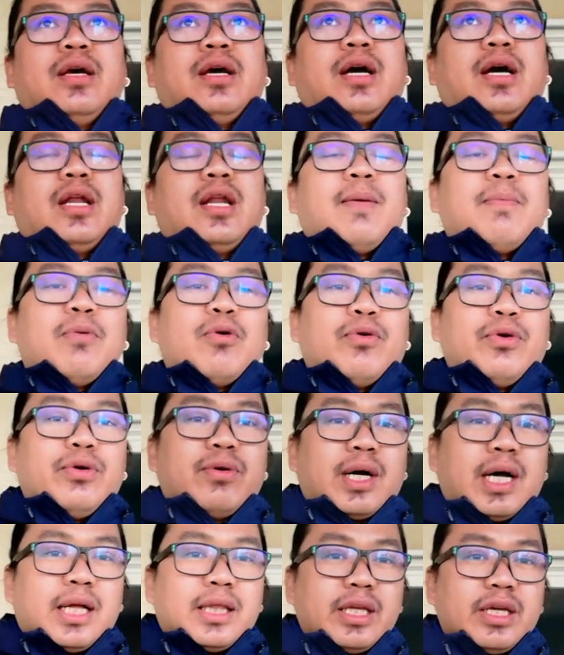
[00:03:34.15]
uh, nabuo
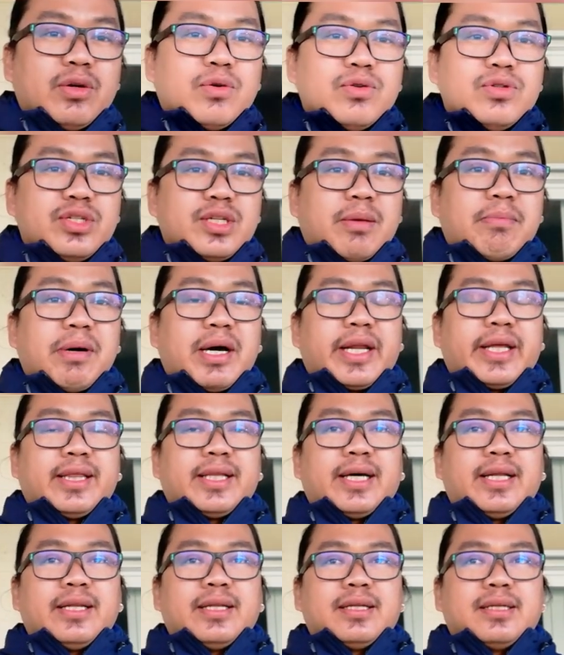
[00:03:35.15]
yung ating Good
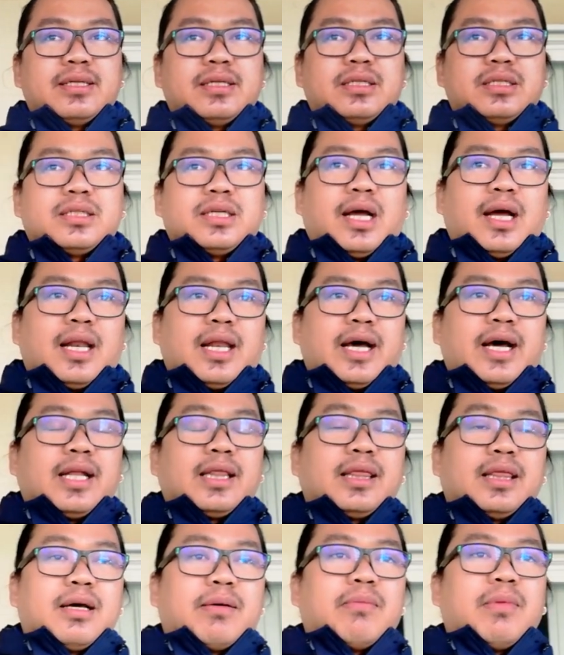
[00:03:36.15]
Samaritan sa lahat
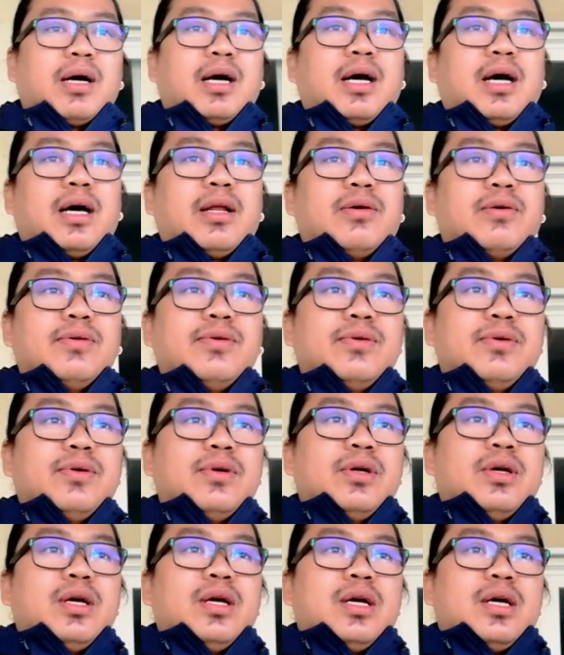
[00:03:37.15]
ng mga ano
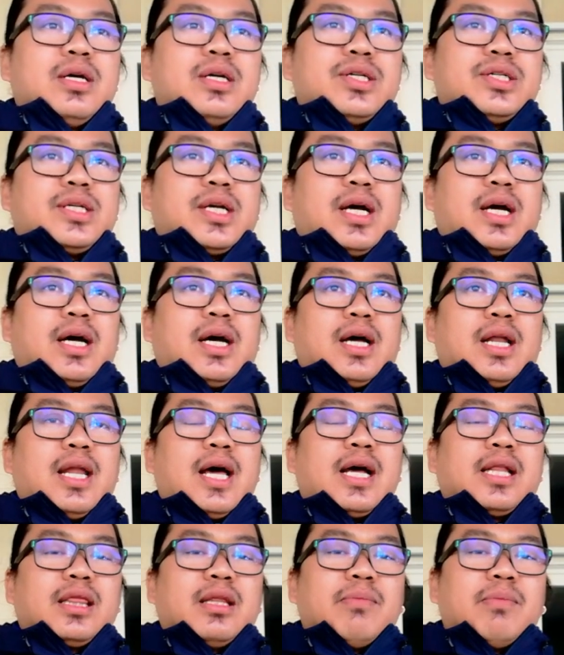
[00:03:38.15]
sa
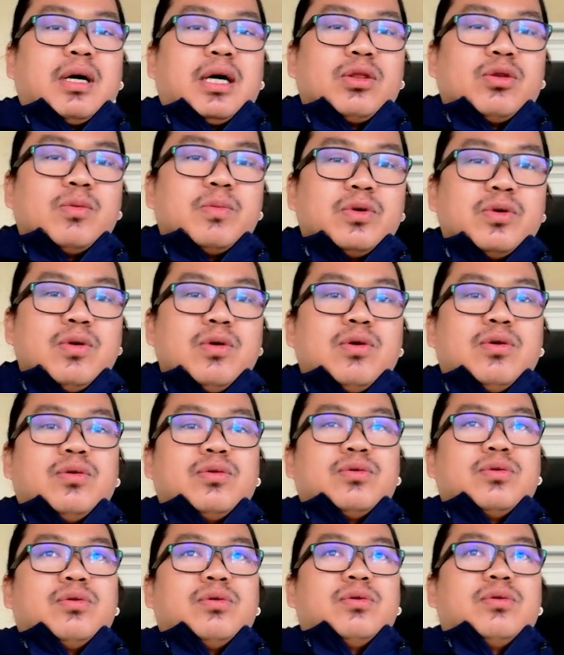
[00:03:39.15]
lahat ng mga
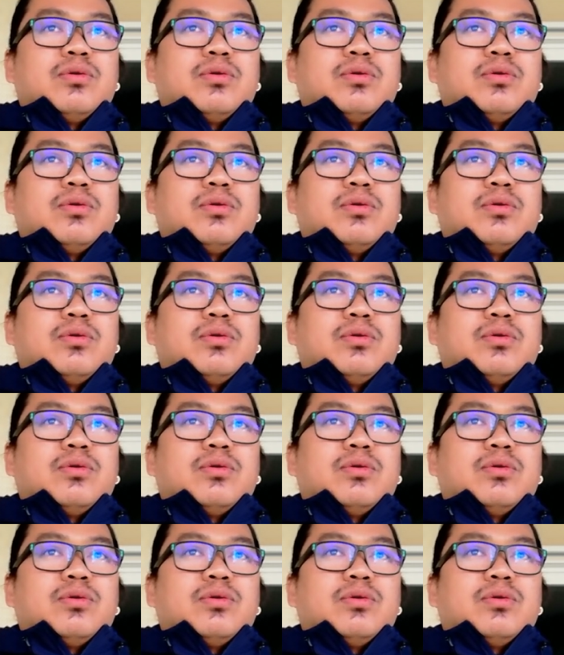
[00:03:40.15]
tumulong